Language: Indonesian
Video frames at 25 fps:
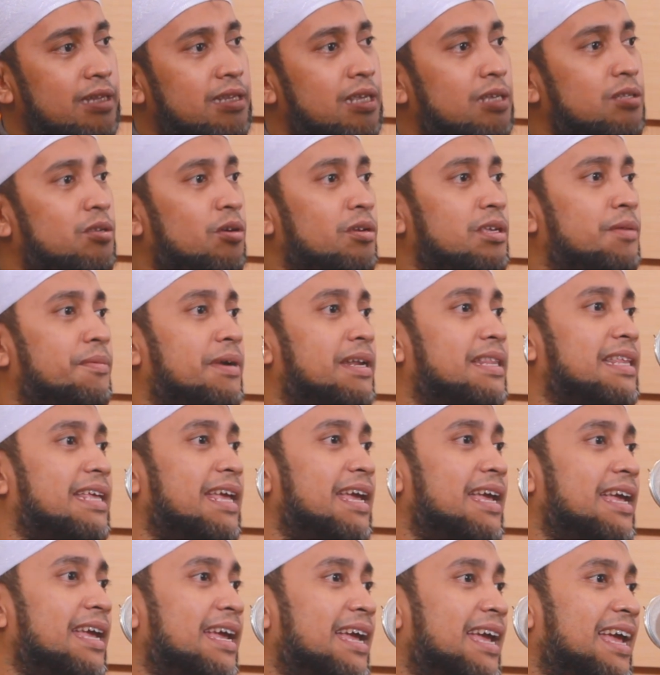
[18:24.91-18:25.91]
ada TikTok juga berarti
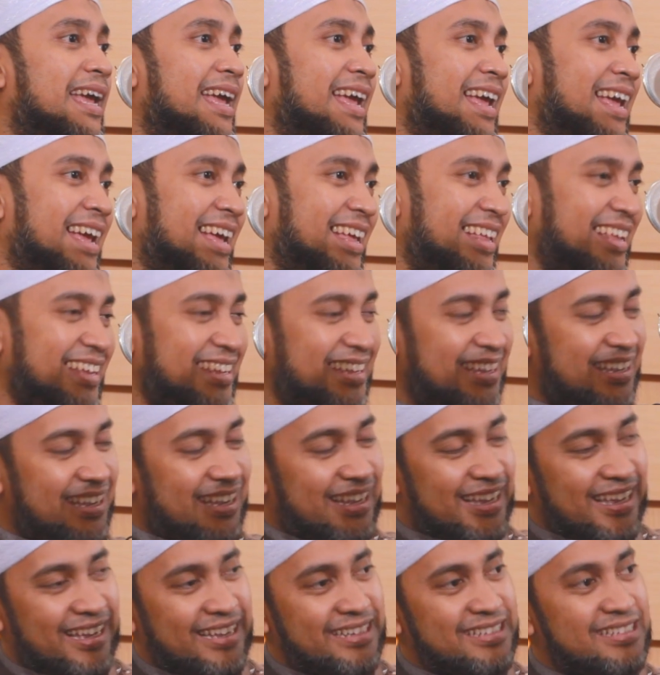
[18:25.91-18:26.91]
ya? Ada.
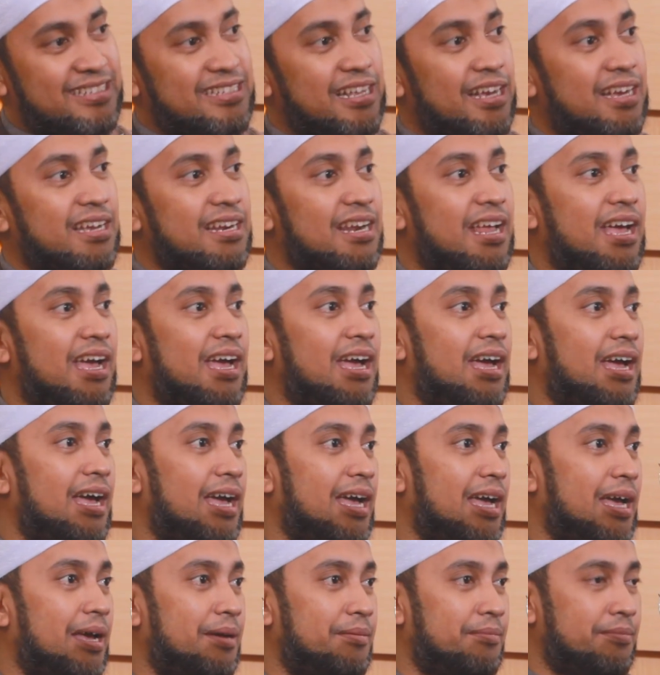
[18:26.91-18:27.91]
Iya,
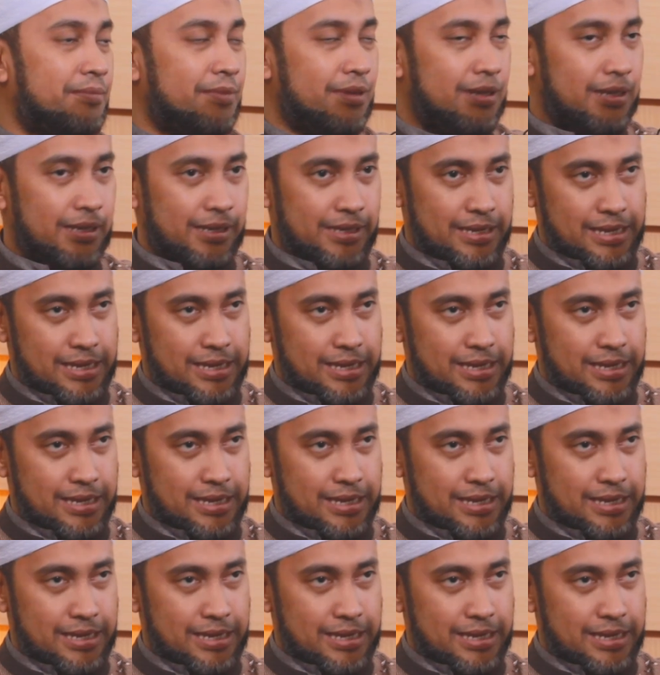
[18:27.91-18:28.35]
Instagram, uh.